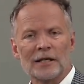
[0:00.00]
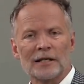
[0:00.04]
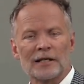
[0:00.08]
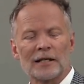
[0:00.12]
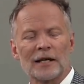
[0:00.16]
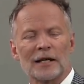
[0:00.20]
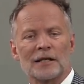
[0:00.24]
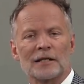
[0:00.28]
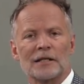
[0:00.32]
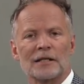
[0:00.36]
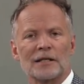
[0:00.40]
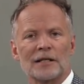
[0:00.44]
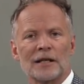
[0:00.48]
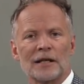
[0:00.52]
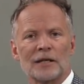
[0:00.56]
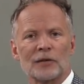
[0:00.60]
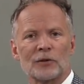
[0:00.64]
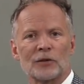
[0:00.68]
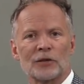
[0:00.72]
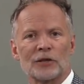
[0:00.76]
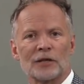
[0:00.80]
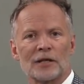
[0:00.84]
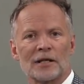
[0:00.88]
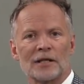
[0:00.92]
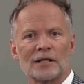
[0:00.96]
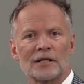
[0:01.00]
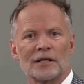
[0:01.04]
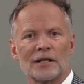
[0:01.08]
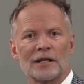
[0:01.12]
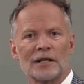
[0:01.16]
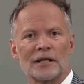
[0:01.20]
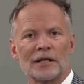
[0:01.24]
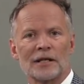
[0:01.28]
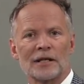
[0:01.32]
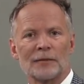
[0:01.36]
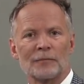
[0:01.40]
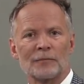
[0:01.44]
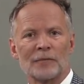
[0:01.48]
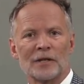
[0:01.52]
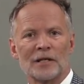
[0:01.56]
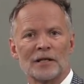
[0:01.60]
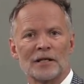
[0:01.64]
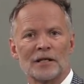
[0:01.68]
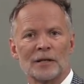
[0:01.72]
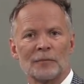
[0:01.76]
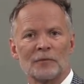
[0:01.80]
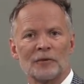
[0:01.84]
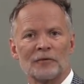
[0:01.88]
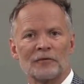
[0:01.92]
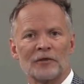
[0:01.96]
sei es dadurch, dass er
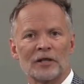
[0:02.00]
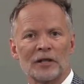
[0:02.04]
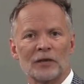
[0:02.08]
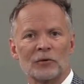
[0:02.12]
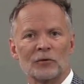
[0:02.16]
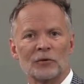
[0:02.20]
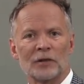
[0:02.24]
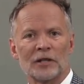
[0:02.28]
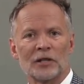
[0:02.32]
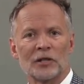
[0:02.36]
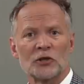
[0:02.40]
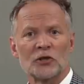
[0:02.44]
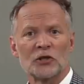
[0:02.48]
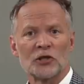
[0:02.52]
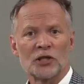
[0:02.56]
mit der Bewegung der